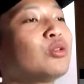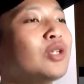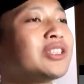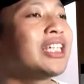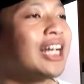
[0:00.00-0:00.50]

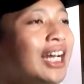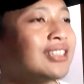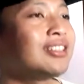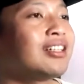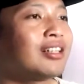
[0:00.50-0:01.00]
tulus
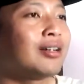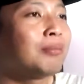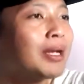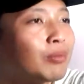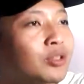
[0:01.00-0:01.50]
ikhlas yang
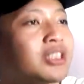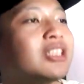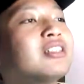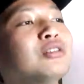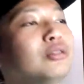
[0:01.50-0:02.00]
kenapa
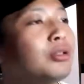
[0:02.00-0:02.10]
emosi gitu